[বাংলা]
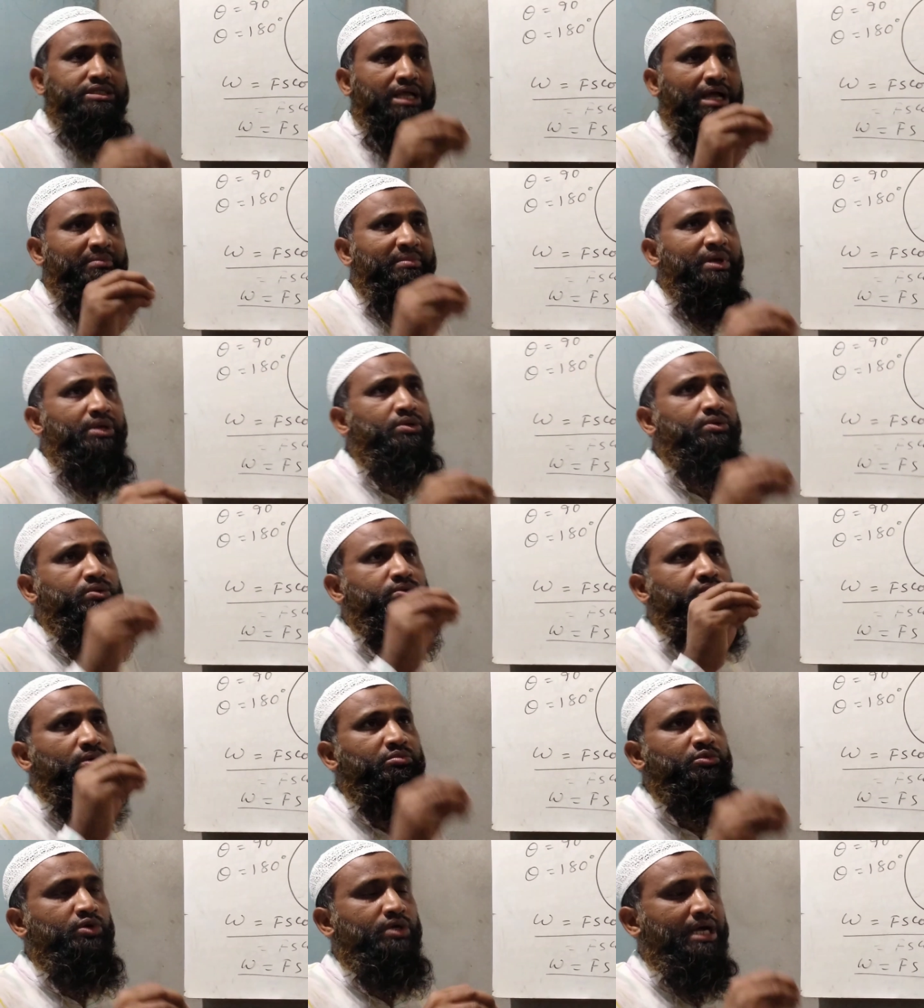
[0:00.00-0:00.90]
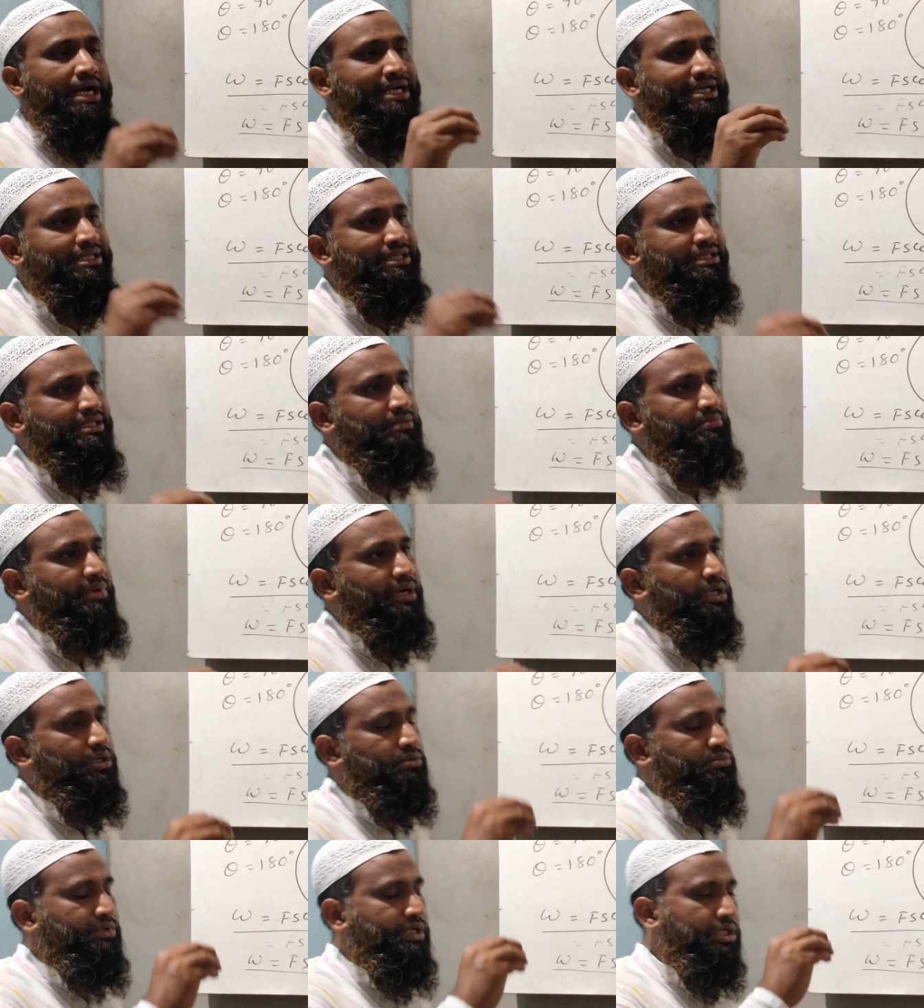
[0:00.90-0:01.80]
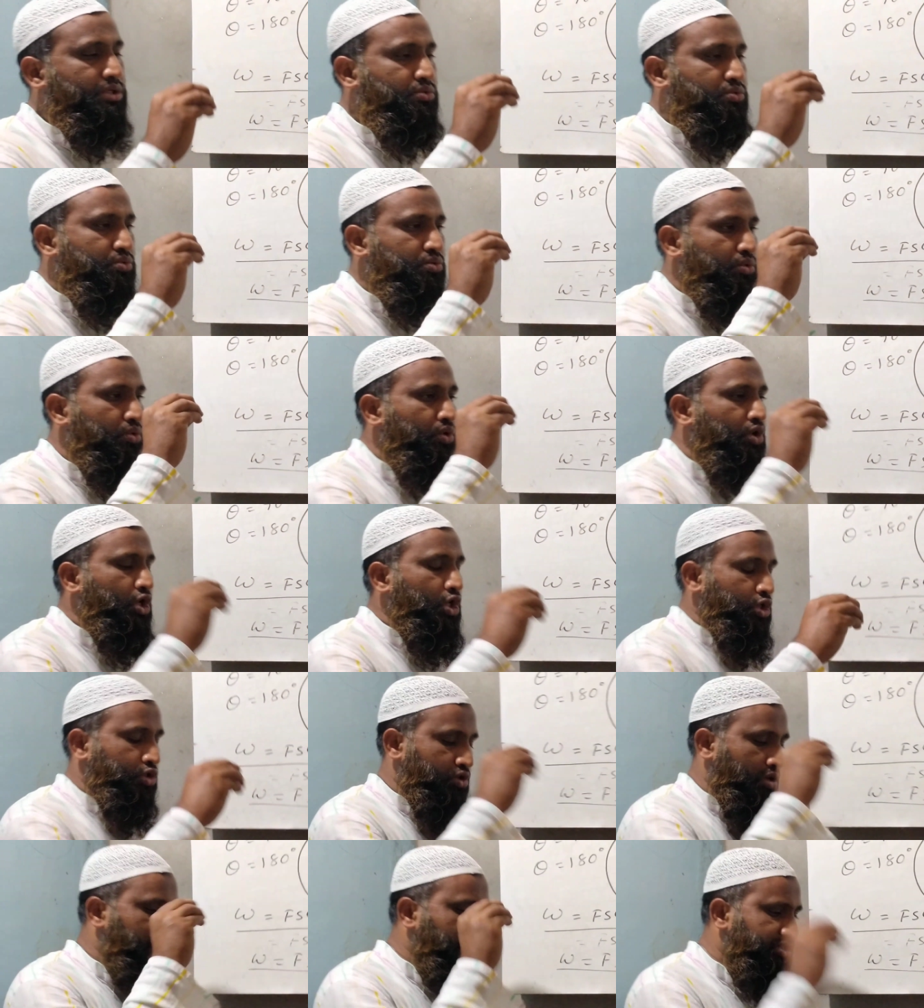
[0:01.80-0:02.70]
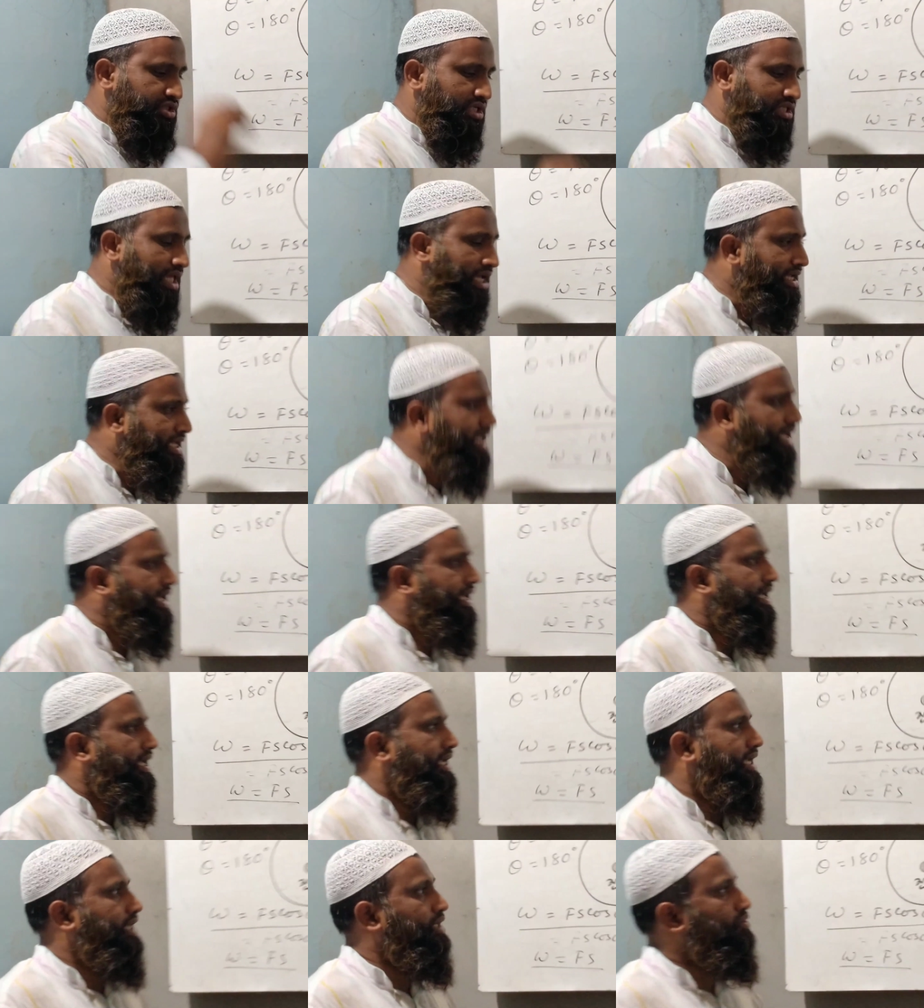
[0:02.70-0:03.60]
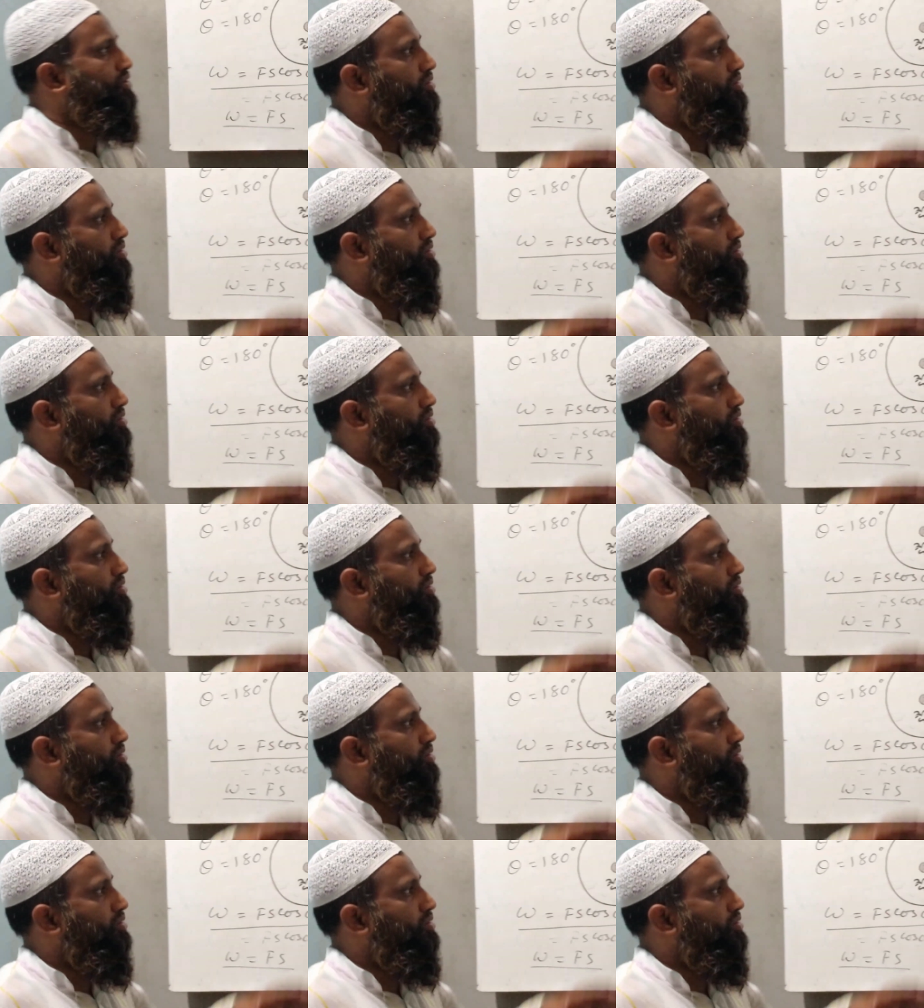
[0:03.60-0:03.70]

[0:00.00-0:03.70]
সামান্যতম ঘাটতি বা একটু সমস্যা থাকে এই